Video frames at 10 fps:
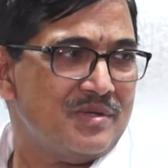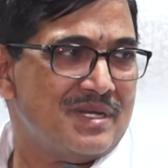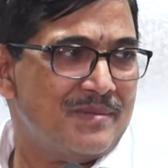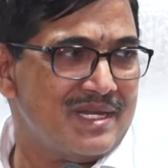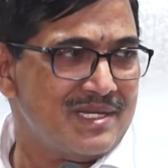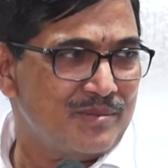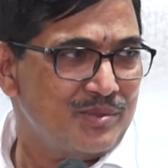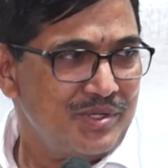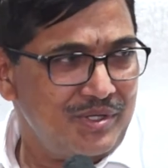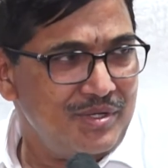సమాజము
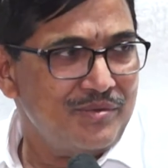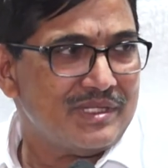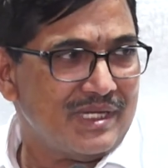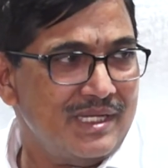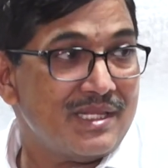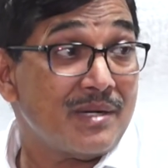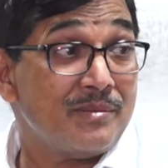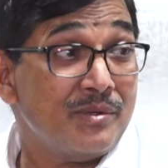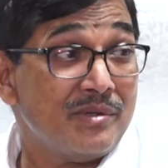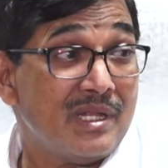ఈ యువత ఈ తరం
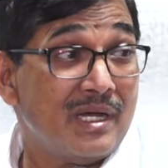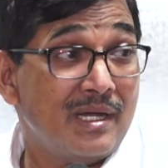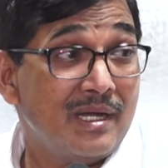యువత